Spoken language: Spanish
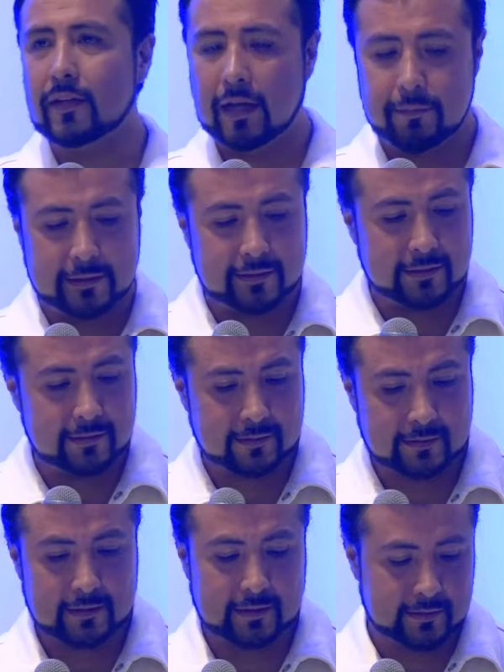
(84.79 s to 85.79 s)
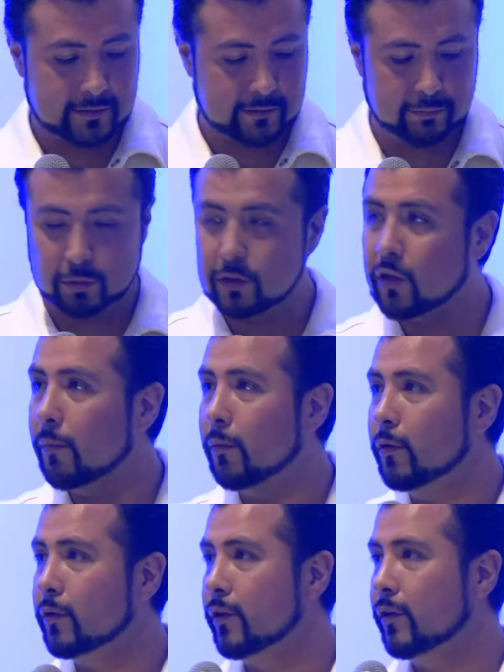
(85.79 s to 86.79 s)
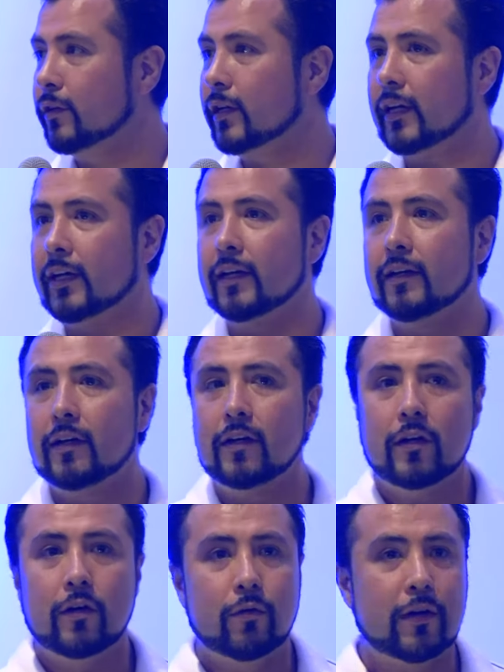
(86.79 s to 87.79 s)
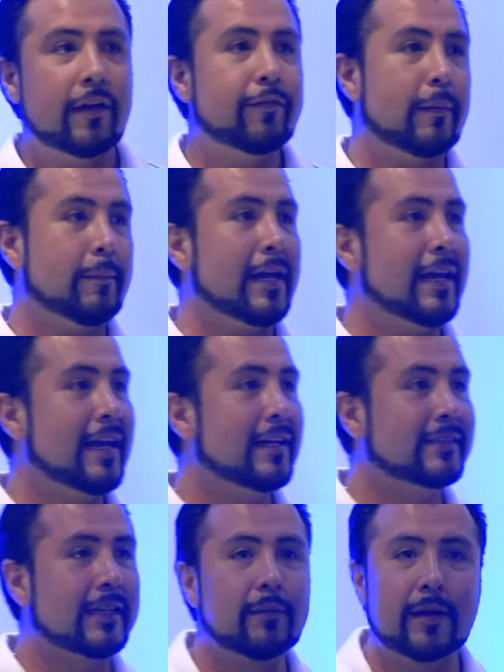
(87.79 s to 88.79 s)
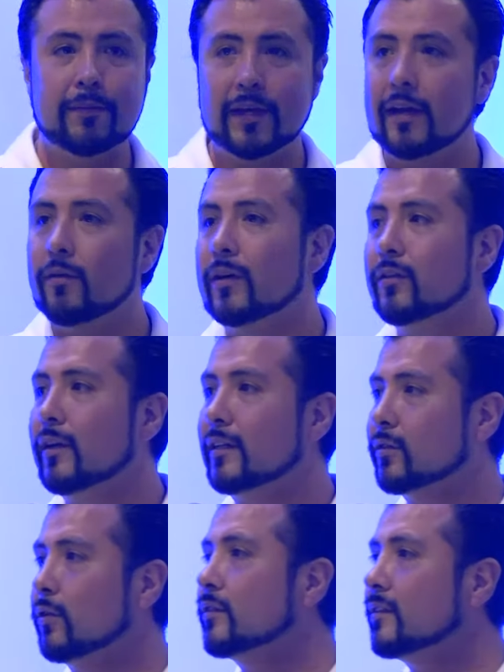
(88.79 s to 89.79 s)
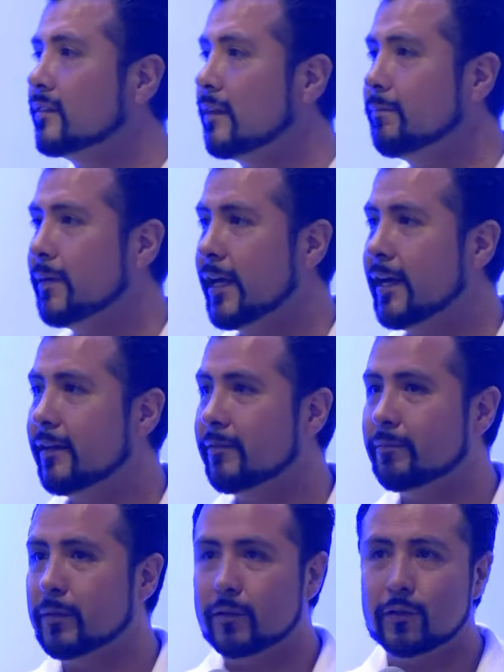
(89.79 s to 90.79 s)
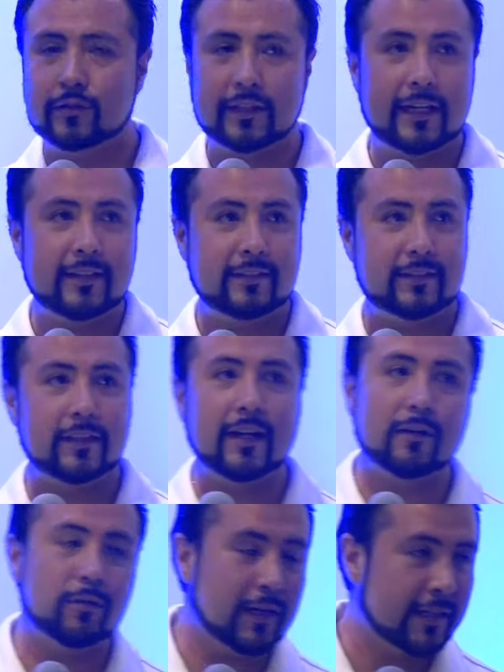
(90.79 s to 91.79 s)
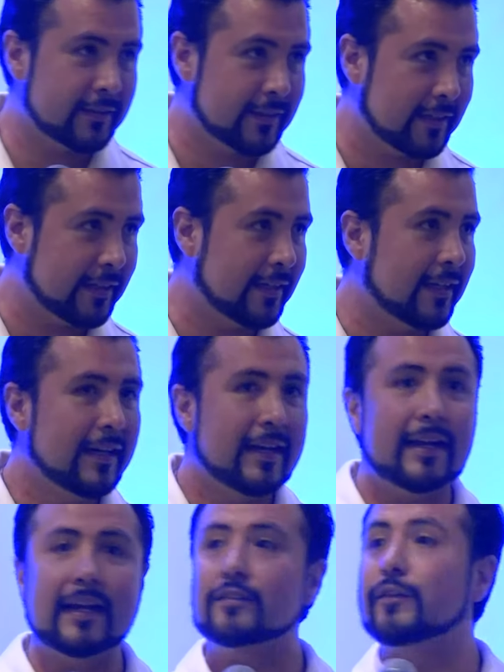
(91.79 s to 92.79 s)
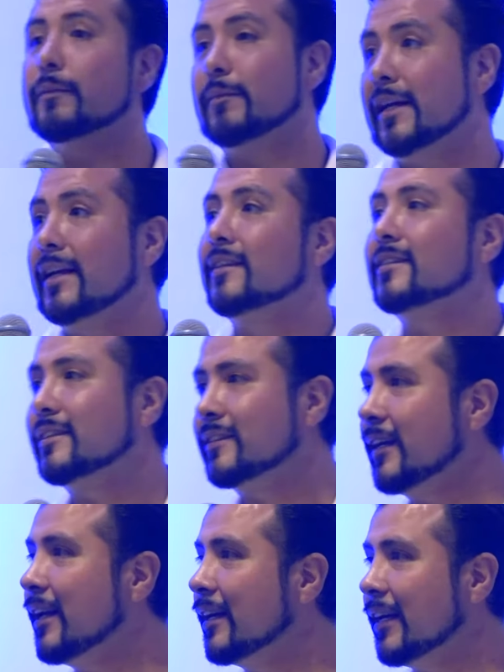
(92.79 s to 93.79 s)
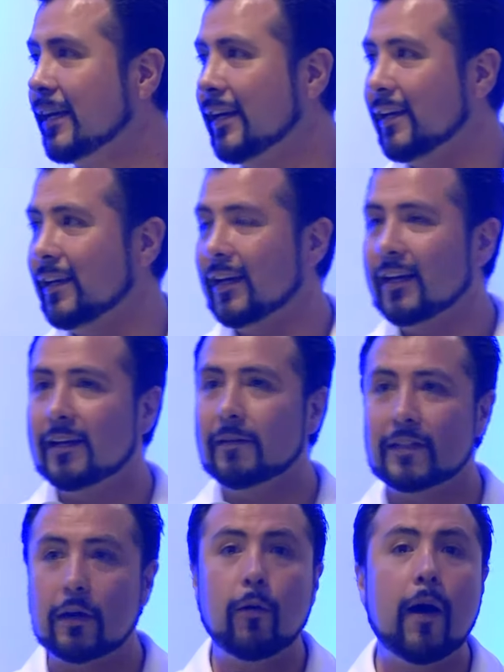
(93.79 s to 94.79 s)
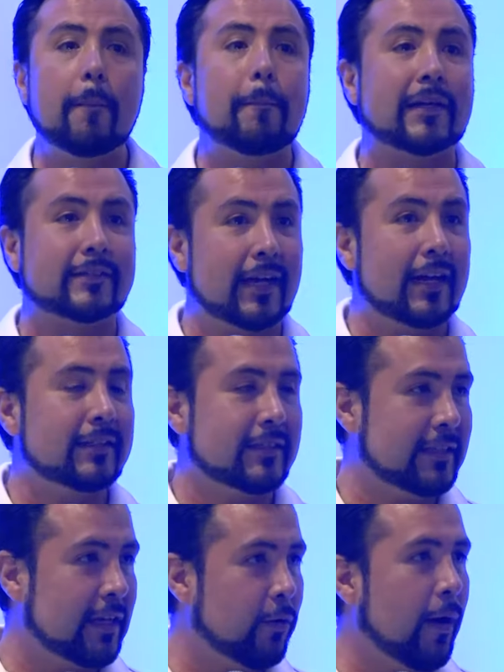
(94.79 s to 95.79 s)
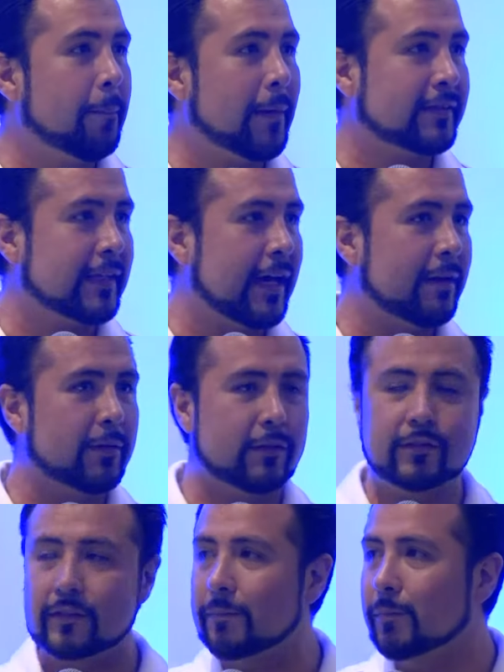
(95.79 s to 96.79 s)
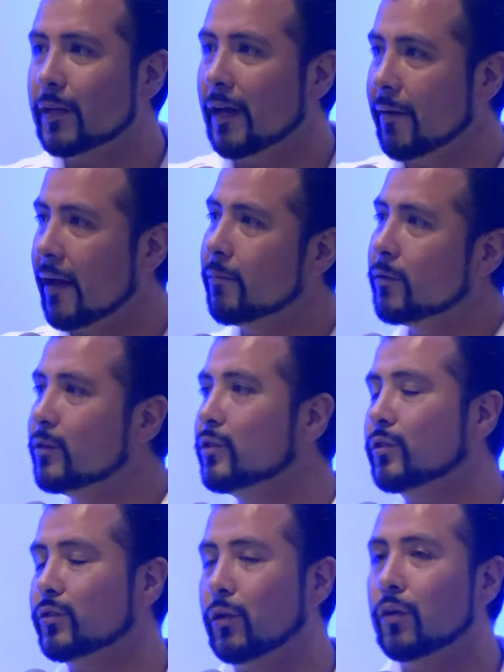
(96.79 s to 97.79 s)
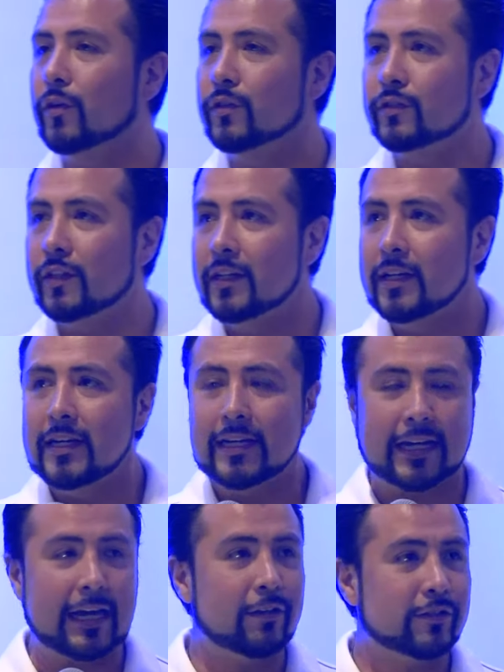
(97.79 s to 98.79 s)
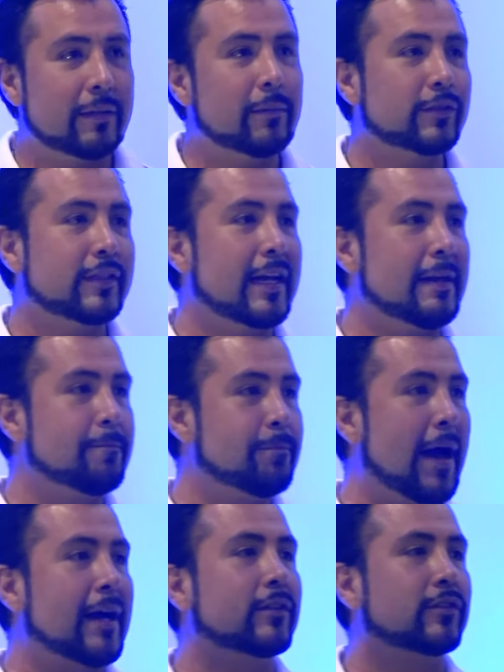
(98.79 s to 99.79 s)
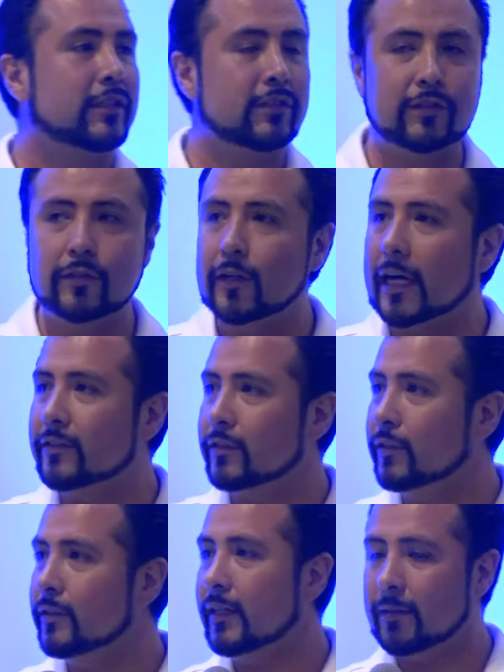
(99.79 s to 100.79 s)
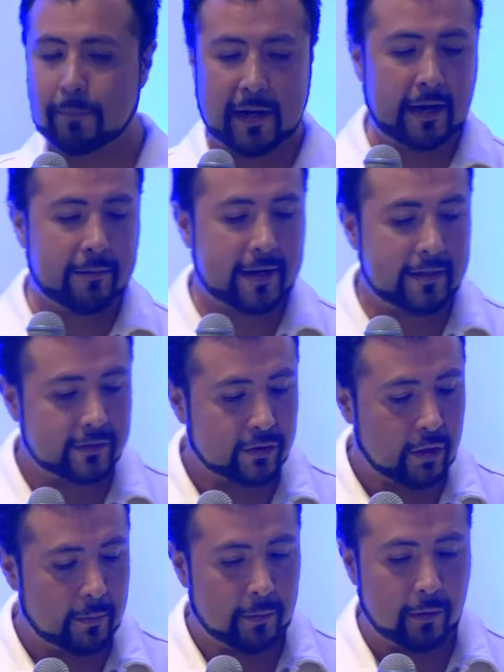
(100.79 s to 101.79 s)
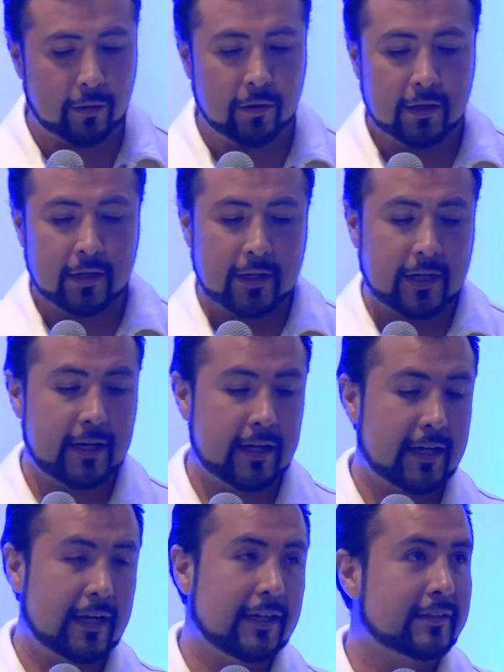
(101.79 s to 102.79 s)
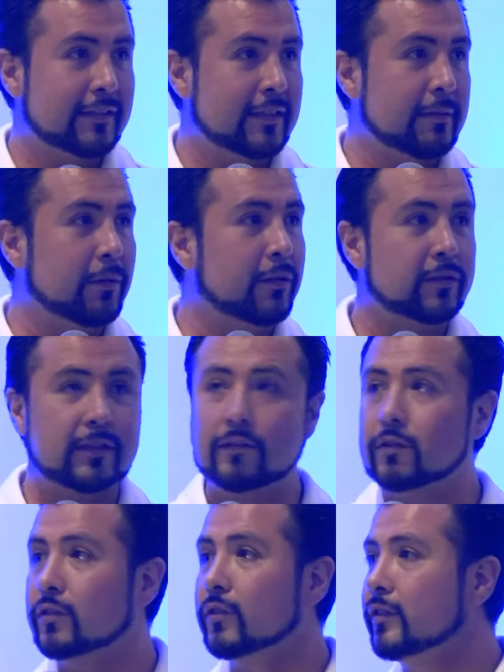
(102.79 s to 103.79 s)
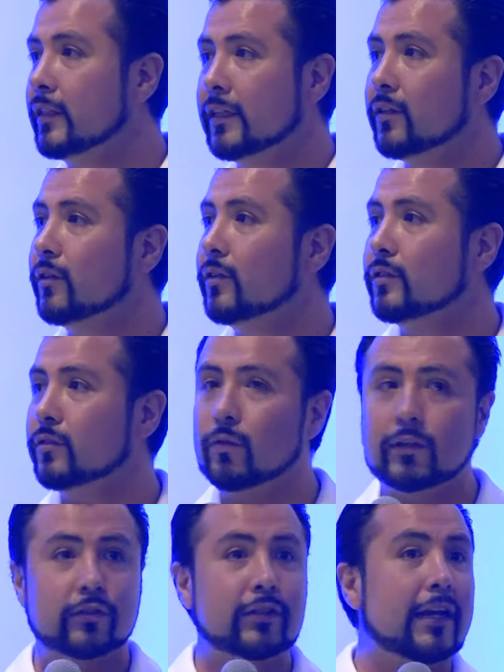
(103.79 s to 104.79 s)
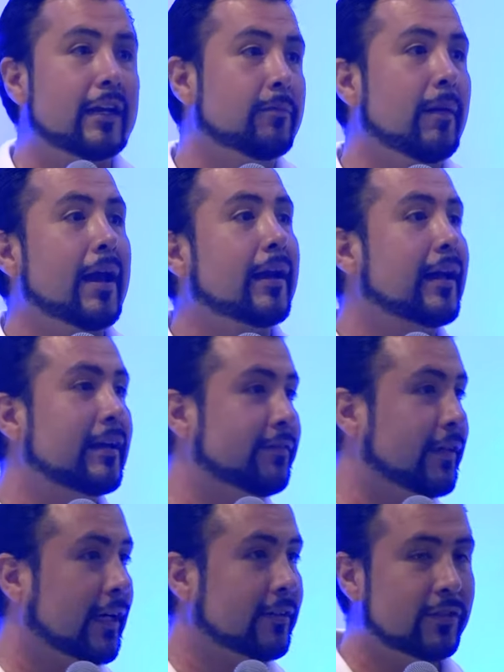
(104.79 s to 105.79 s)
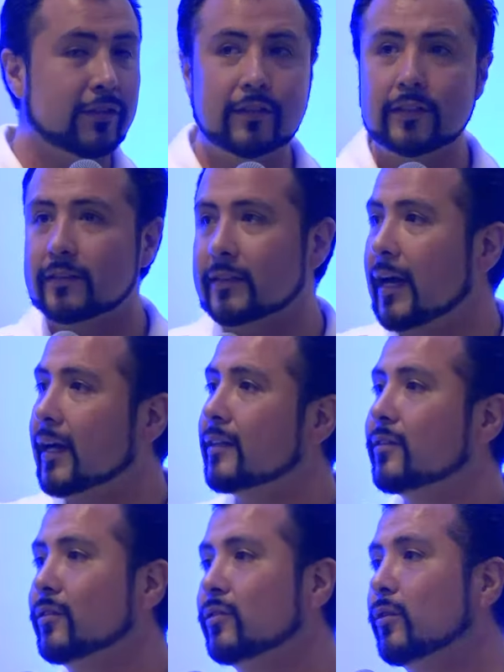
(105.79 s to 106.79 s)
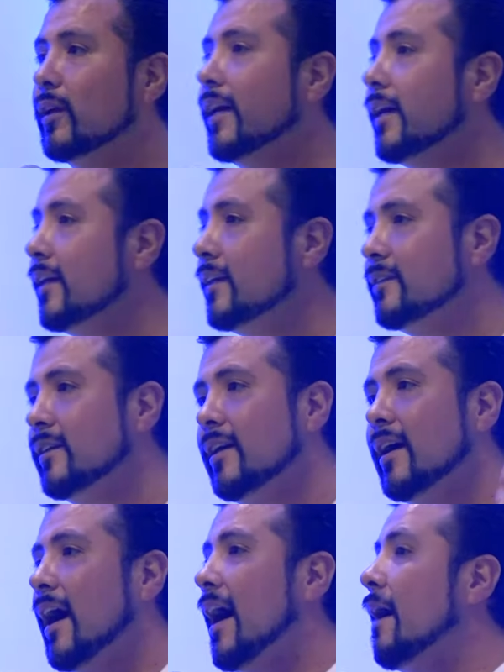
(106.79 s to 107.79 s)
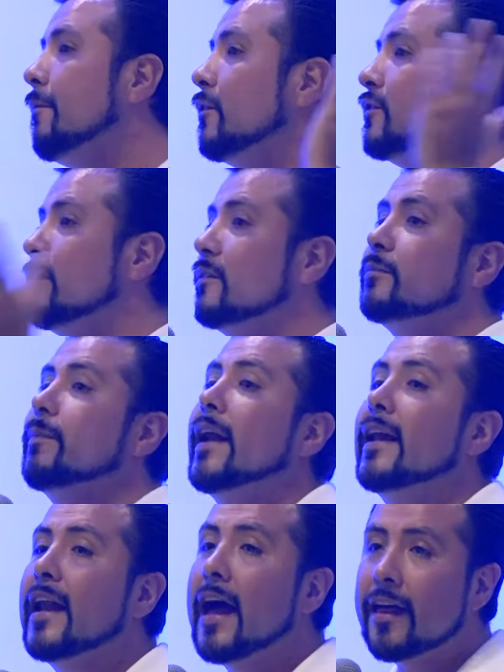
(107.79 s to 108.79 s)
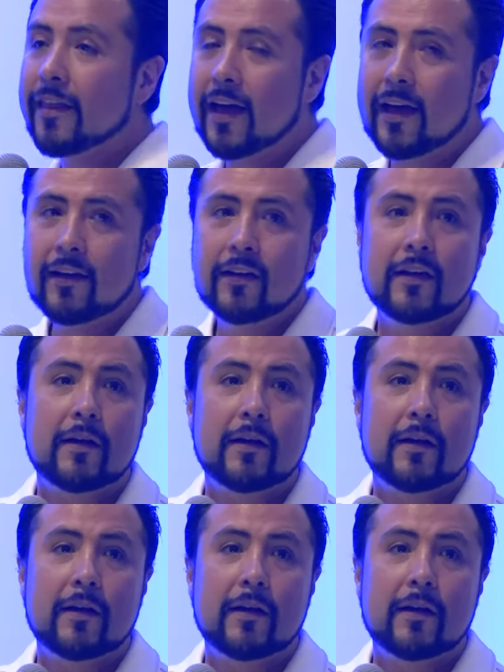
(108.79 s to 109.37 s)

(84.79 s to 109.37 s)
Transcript: A veces es muy común, ¿no? Que una familia se hable bien cuando las cosas estén bien, pero no sé si en algunas de las familias que están aquí eh, llegó a pasar y si llegó a pasar, bueno, es tiempo que abramos nuestros ojos y que nos demos el impacto que esto ocasiona. Palabras como eh, que les decimos a nuestros hijos cuando salen mal calificaciones, ah, qué tonto eres, ay, no sirves para nada.